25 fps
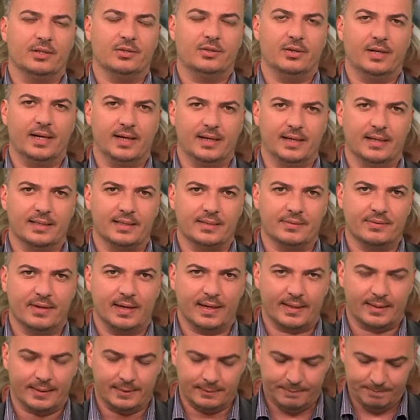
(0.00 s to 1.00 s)

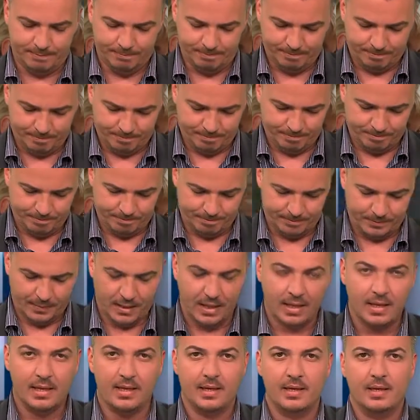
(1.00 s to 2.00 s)
Regionalnetzwerke.
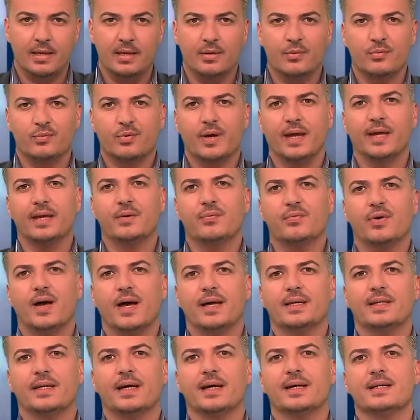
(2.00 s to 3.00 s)
Freie
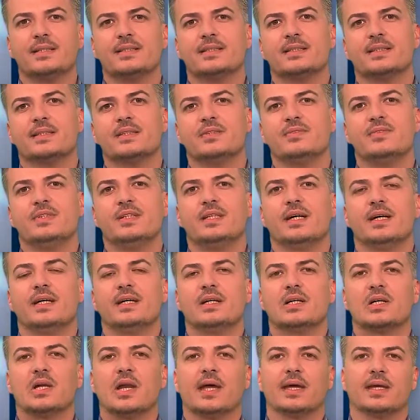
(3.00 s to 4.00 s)
Fahrt heißt es wieder
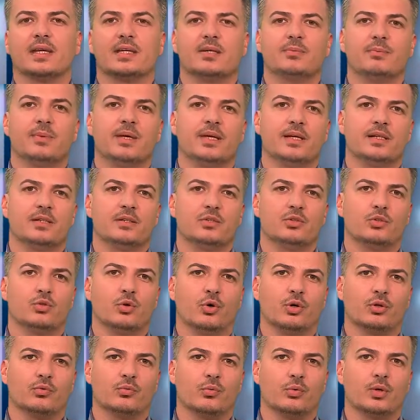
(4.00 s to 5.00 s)
in Kleinkmehlen.
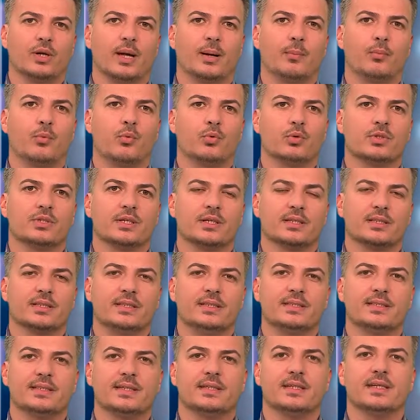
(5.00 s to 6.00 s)
Dort wurde am Montag
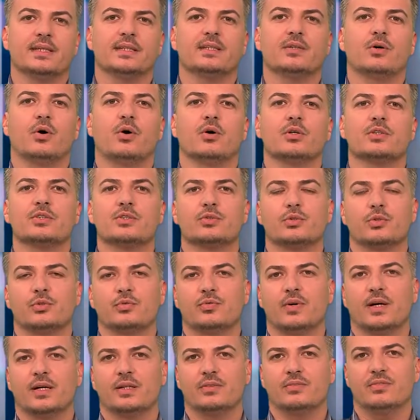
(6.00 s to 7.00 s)
die sanierte
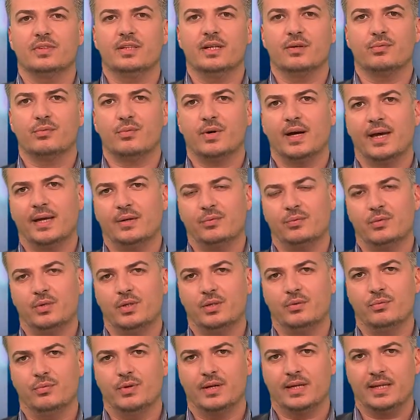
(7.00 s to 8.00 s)
Ortsdurchfahrt wieder frei für
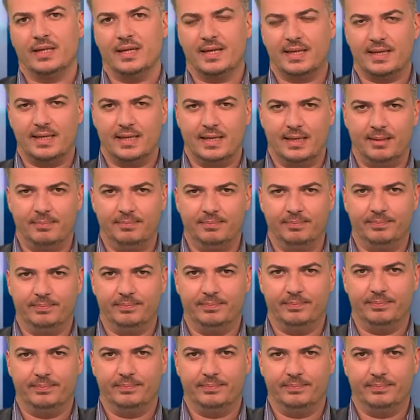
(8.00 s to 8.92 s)
den Verkehr gegeben.